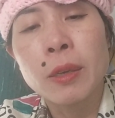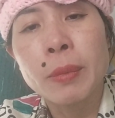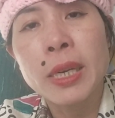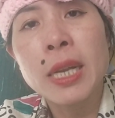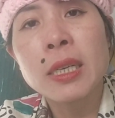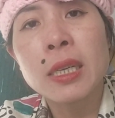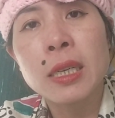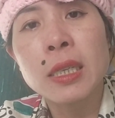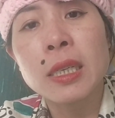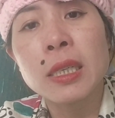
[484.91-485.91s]
thì mày đến
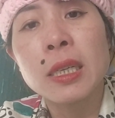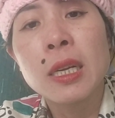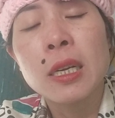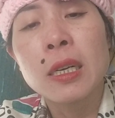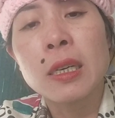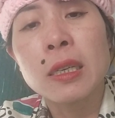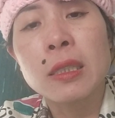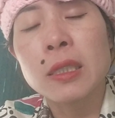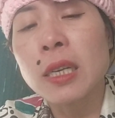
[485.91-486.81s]
cái cái, cái, cái ờ,